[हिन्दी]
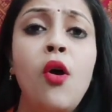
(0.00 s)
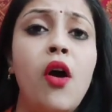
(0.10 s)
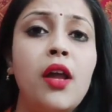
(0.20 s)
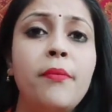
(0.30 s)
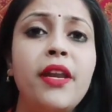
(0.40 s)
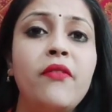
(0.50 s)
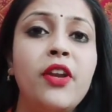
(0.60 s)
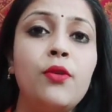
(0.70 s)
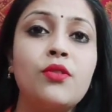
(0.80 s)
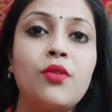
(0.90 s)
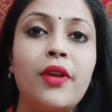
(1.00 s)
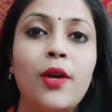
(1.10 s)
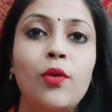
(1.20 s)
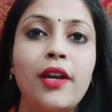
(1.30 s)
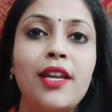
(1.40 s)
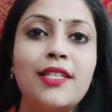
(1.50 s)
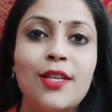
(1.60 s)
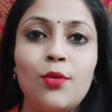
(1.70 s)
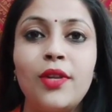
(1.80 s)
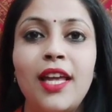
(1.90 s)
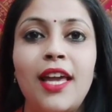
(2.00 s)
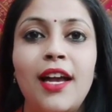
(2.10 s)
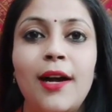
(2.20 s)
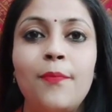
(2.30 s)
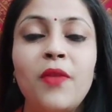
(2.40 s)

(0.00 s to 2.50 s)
और मेरे वीडियोस को रेगुलरली ज़रूर देखिएगा